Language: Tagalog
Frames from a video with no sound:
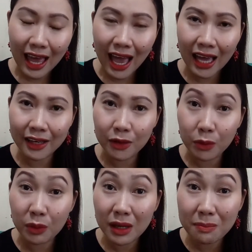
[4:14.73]
had
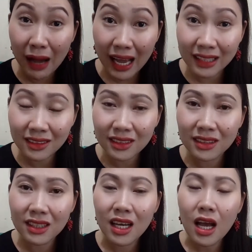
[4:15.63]

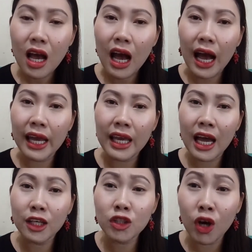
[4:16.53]
reband I
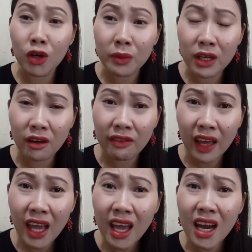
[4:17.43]
had coloring of the
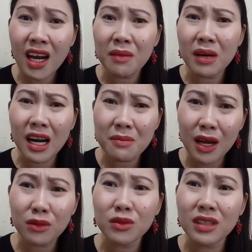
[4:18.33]
hair, marami
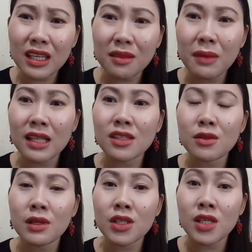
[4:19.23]
akong
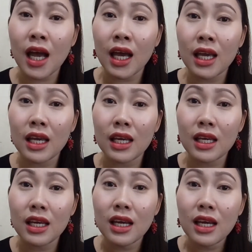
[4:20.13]
treatments which
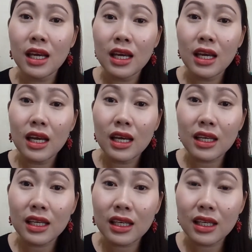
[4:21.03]
I
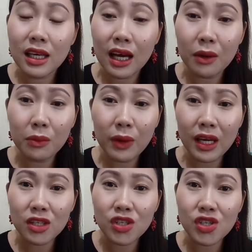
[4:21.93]

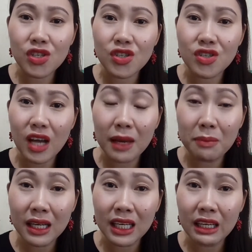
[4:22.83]
which I
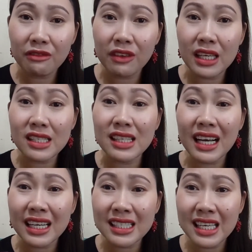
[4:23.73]
believe is
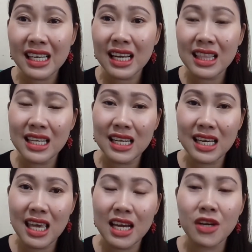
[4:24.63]
nakasira din
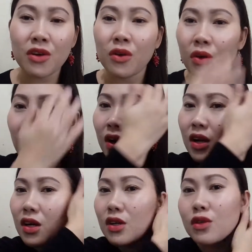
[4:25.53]
ng hair ko.
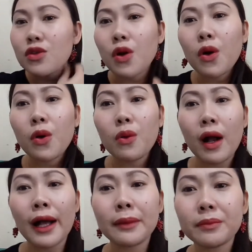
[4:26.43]
So,
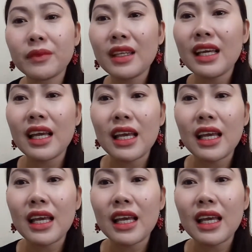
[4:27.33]
um,